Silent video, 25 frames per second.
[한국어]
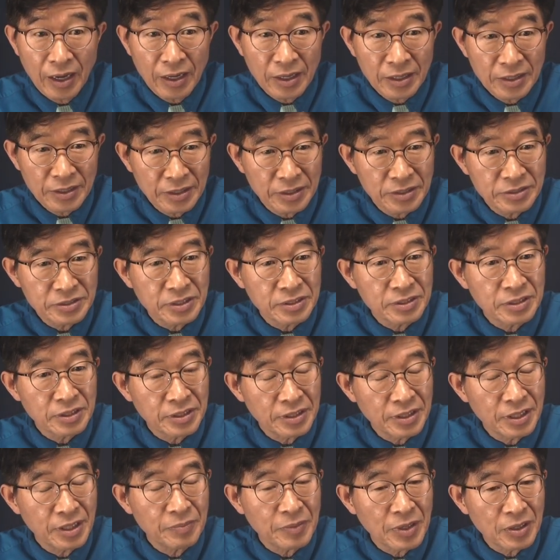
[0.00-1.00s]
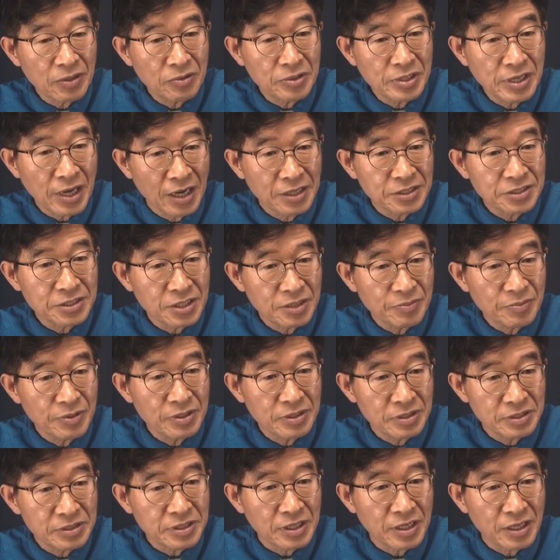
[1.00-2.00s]
이것은 그야말로 양심이
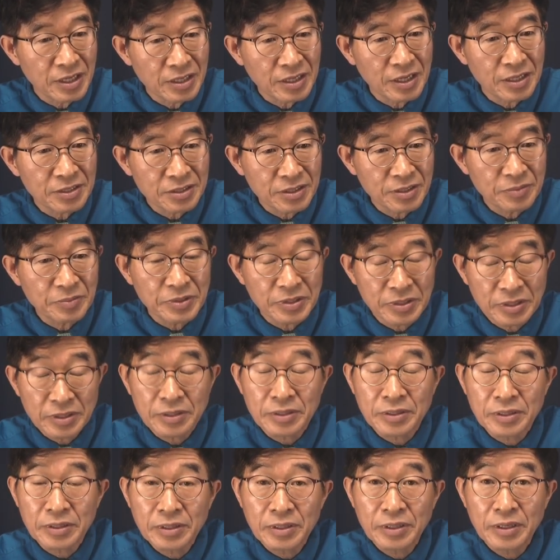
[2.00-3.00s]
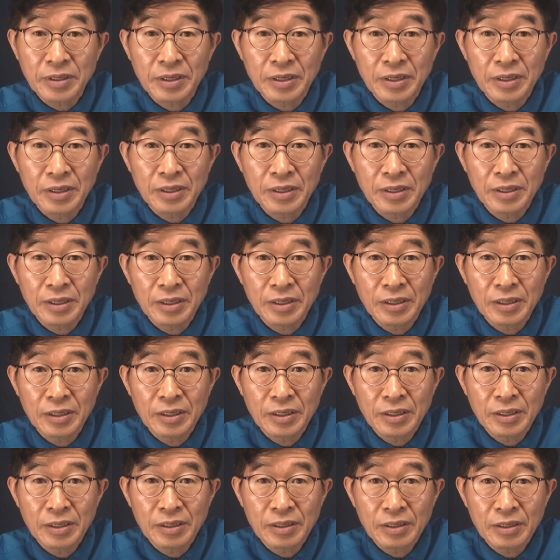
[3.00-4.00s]
있는 사람 같으면 은
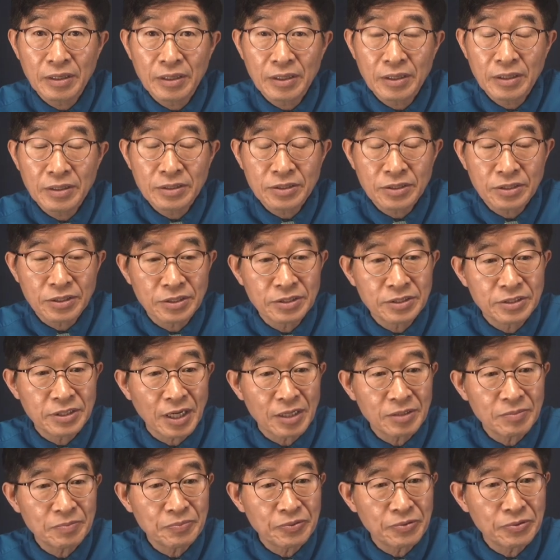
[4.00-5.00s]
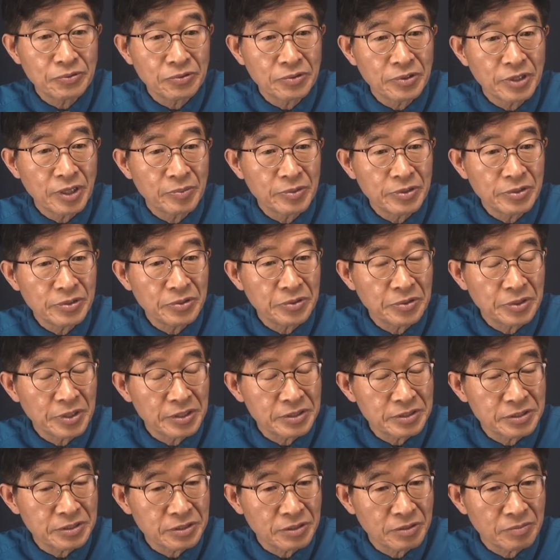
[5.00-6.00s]
전산 프로그램을
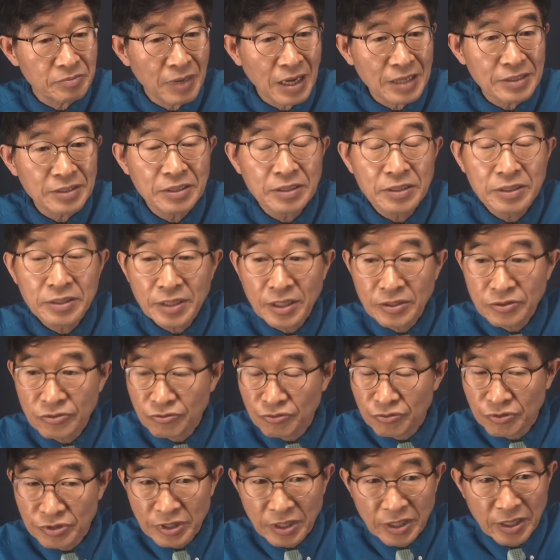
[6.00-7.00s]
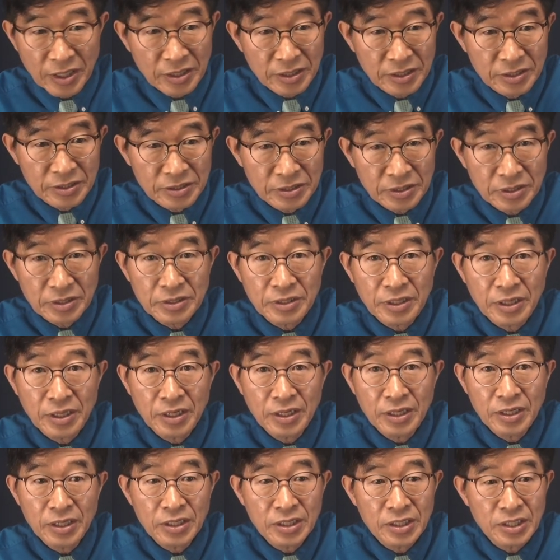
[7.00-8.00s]
이용해서 만들어낸 숫자라는 것을
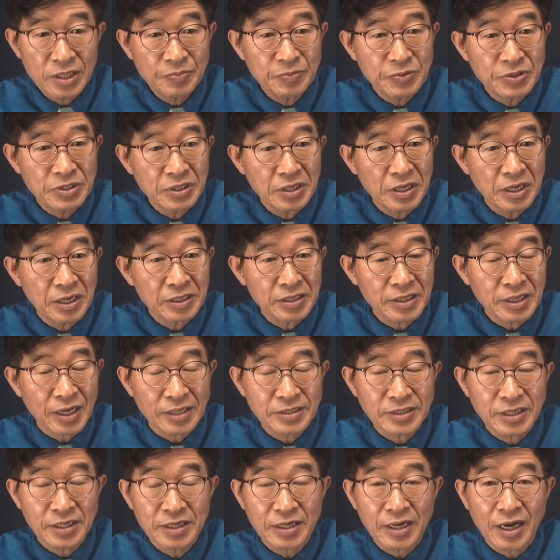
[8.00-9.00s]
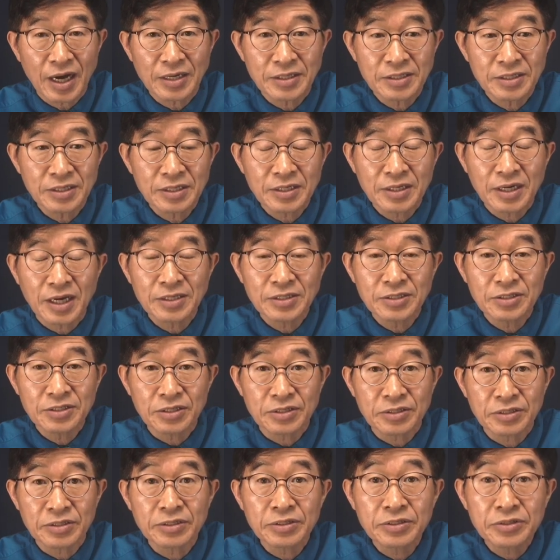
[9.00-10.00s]
입증하는 가장 강력한
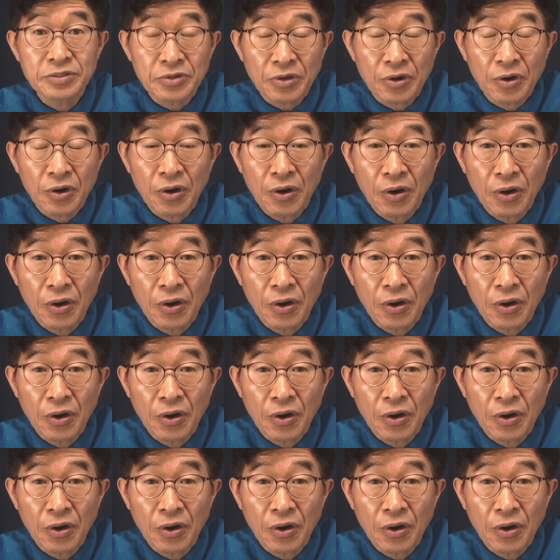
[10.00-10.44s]
증거죠.